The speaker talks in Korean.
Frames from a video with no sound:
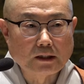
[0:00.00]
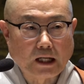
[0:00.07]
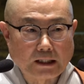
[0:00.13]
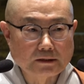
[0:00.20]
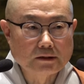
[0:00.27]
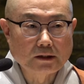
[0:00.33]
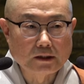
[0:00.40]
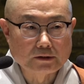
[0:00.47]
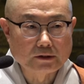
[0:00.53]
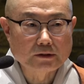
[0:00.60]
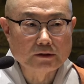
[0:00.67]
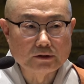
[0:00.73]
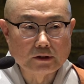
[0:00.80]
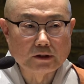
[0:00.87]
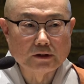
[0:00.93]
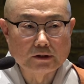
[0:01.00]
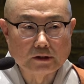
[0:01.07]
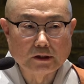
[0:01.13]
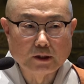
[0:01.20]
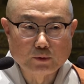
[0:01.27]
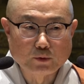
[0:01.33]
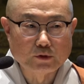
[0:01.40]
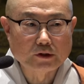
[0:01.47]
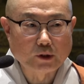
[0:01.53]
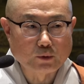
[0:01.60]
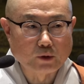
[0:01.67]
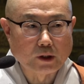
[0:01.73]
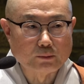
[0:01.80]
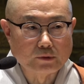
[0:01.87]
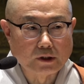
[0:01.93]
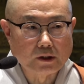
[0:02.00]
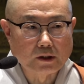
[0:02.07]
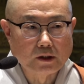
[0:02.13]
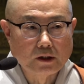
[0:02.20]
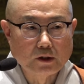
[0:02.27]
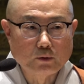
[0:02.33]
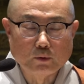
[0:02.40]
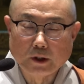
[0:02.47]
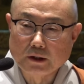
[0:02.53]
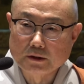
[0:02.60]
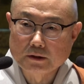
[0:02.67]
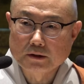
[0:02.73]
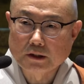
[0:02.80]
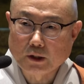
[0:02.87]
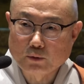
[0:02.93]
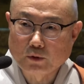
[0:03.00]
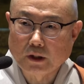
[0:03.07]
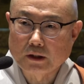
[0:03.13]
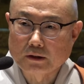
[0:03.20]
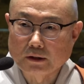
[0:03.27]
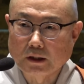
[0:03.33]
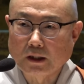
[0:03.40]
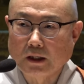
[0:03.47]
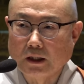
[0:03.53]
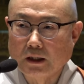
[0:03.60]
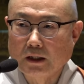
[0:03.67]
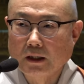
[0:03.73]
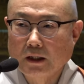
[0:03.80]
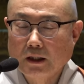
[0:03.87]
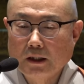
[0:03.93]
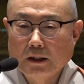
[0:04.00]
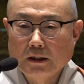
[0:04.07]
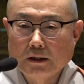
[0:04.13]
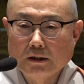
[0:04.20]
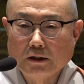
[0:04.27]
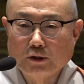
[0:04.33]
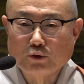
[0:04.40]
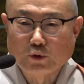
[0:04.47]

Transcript: 가정에서 이제 지내고 있다고 합니다. 왜 그러냐고 하니까 이